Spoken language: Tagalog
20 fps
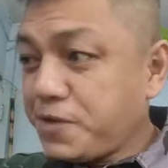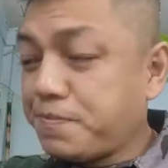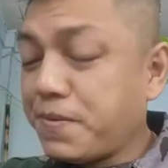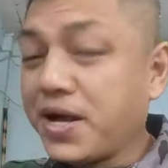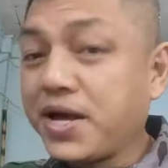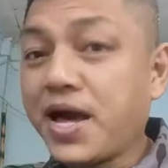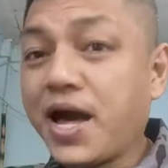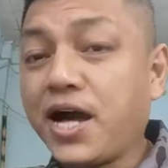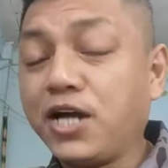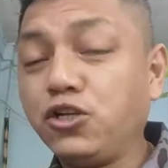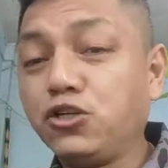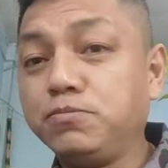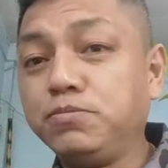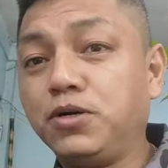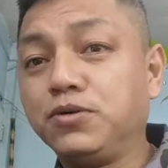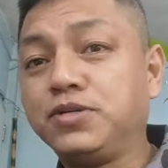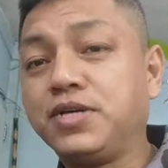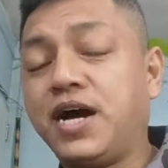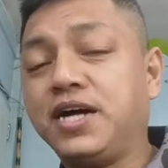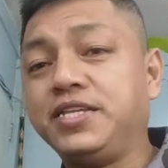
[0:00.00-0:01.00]
Pagkakaloob
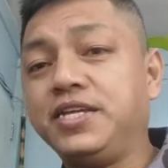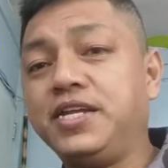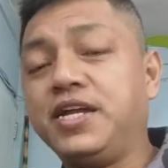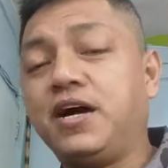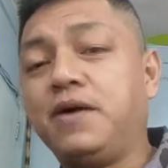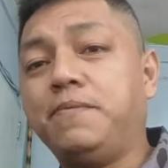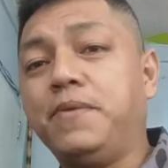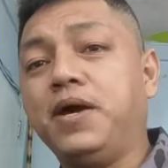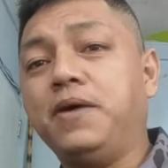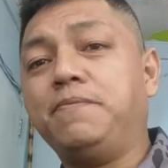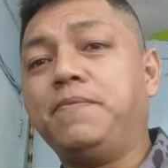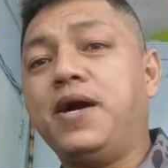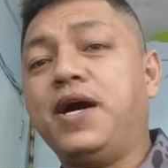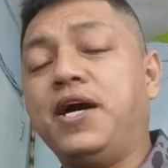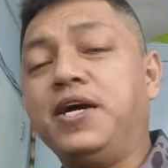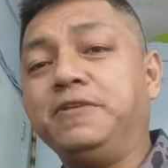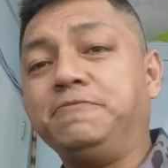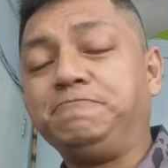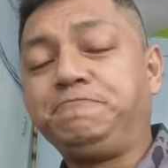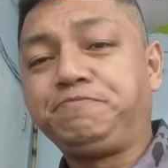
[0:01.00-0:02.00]
daw sa atin ang
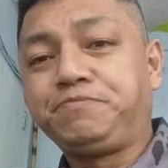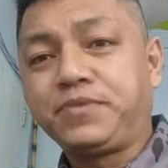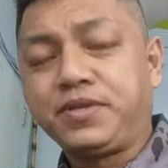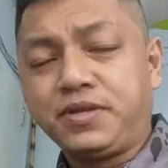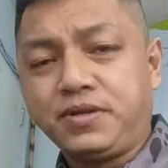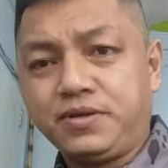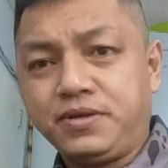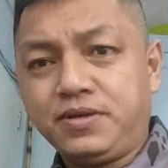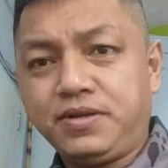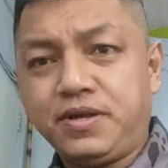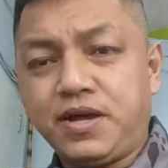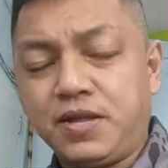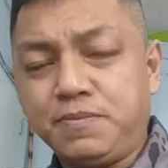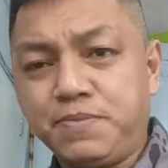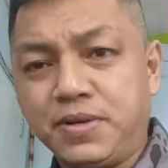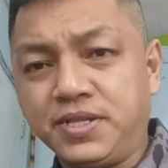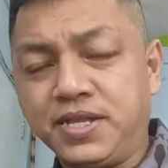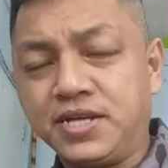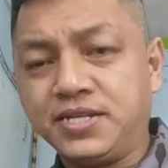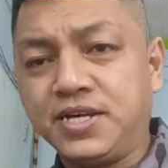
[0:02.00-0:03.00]
kapayapaan. At
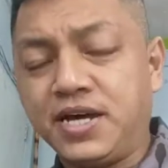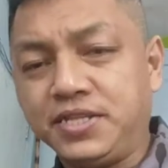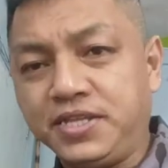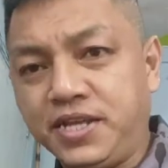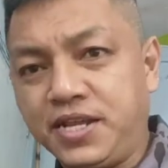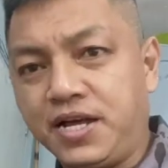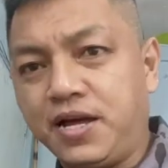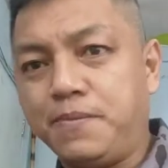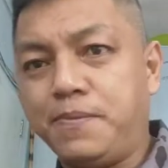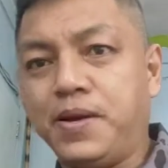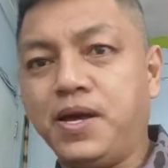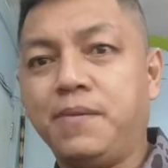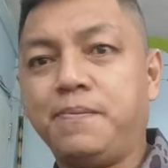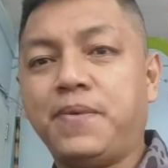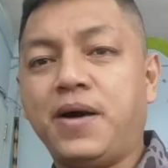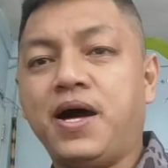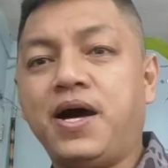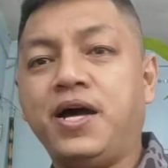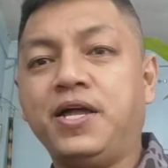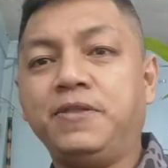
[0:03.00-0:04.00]
pag nasa atin ang
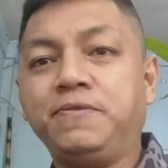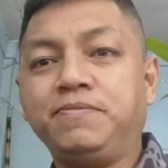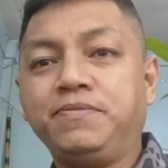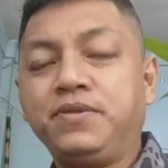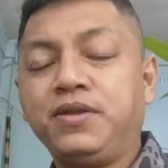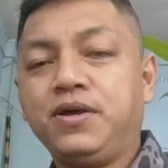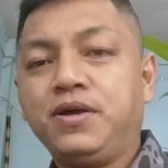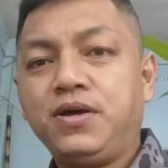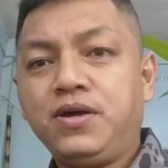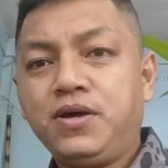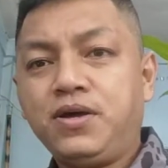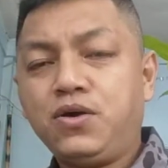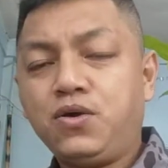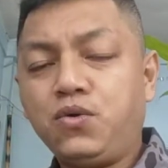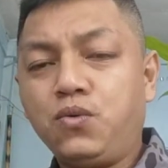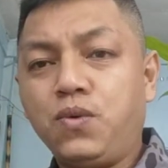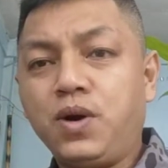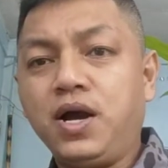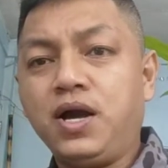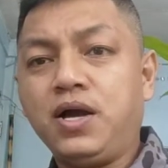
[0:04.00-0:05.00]
kapayapaan,
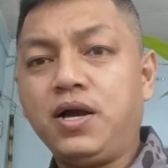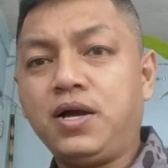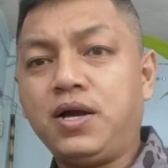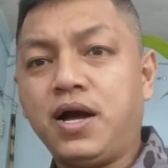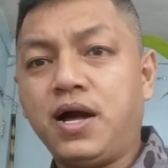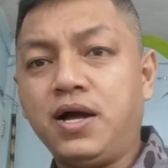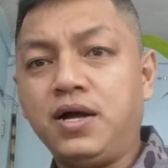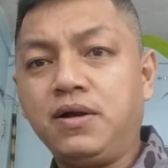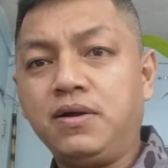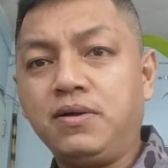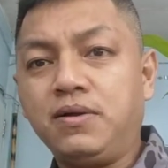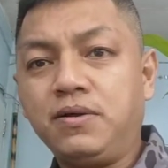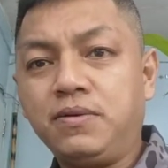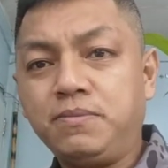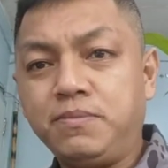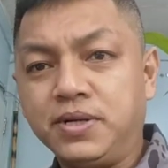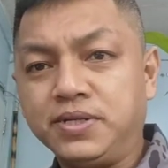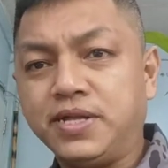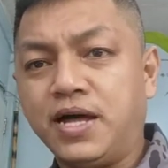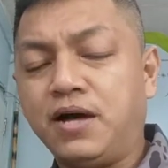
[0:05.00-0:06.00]
huwag kang
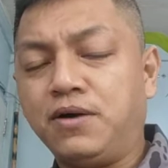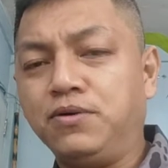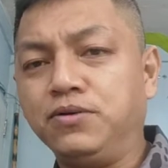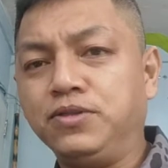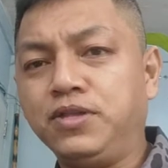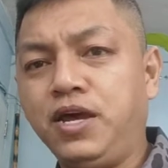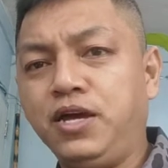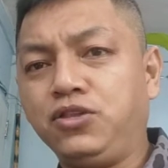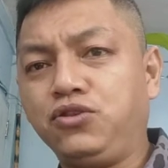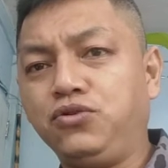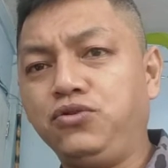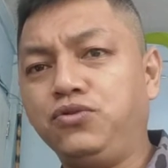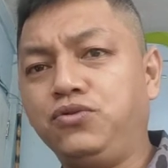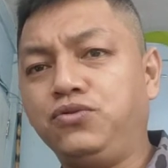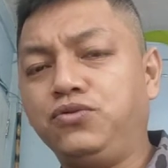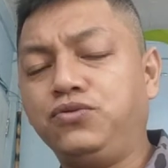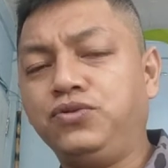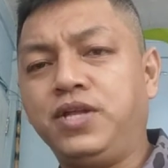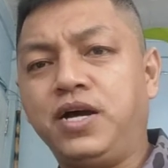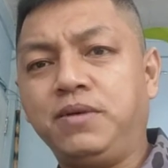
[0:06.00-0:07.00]
matakot. Ito
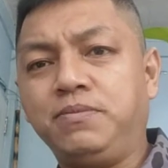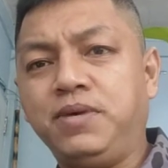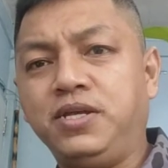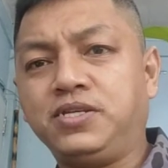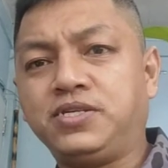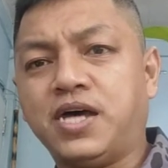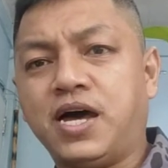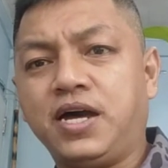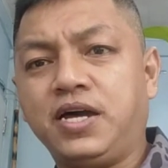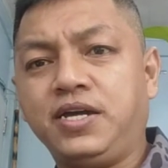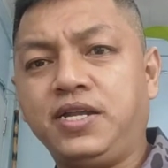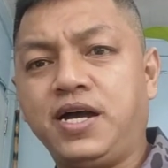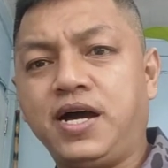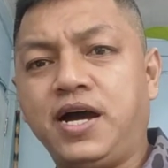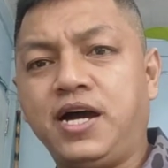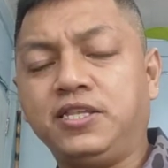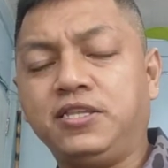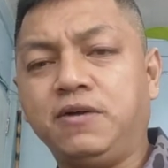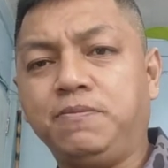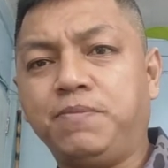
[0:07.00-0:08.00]
yung unang mensahe ng
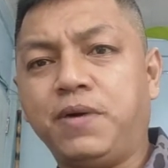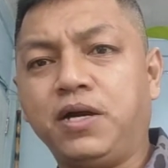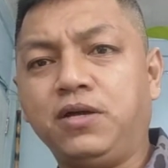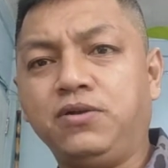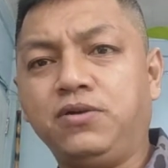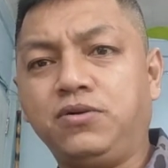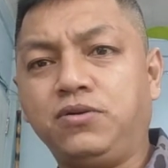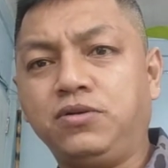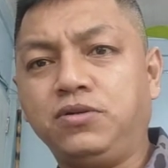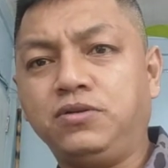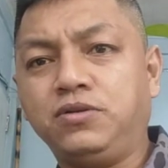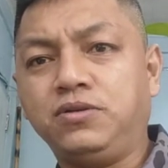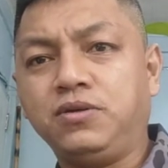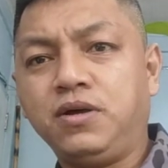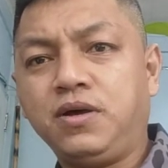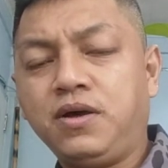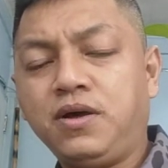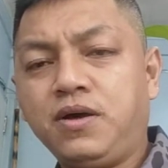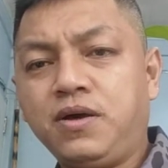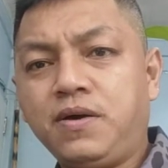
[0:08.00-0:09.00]
ating Panginoon
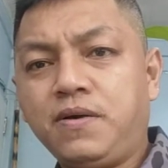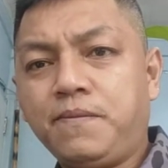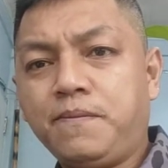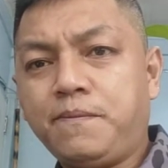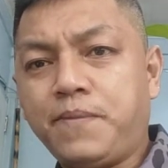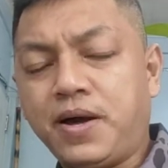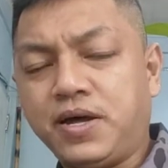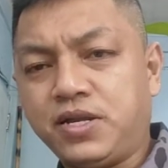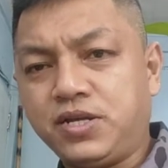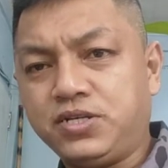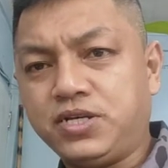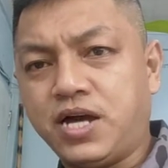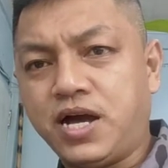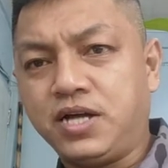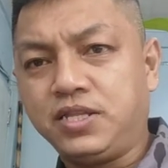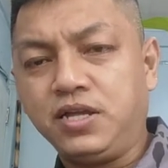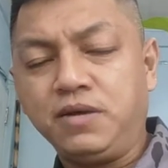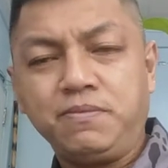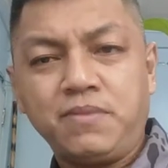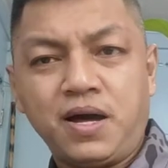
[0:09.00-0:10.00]
para sa
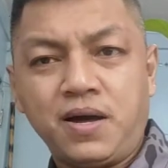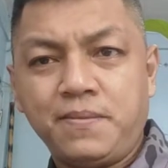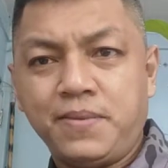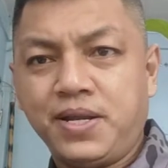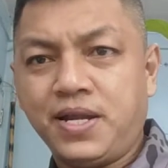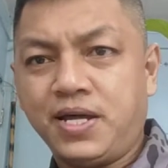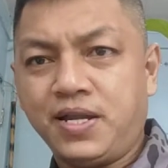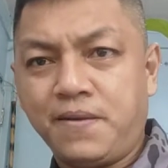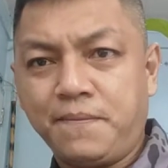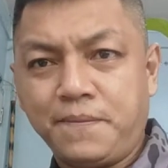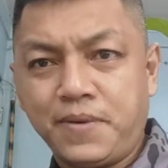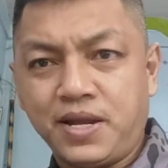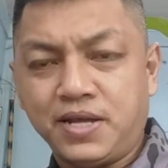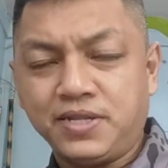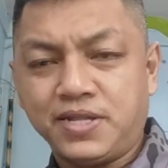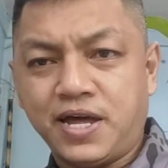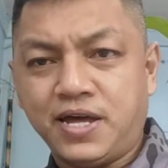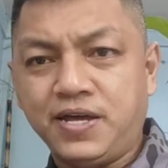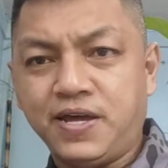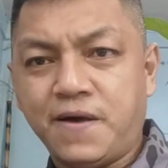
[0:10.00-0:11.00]
ating mga
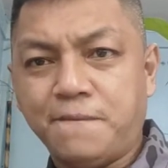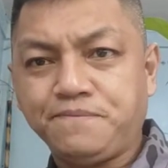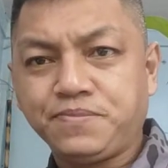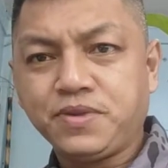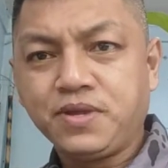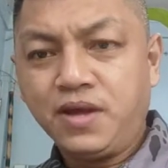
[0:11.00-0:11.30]
mananampalataya.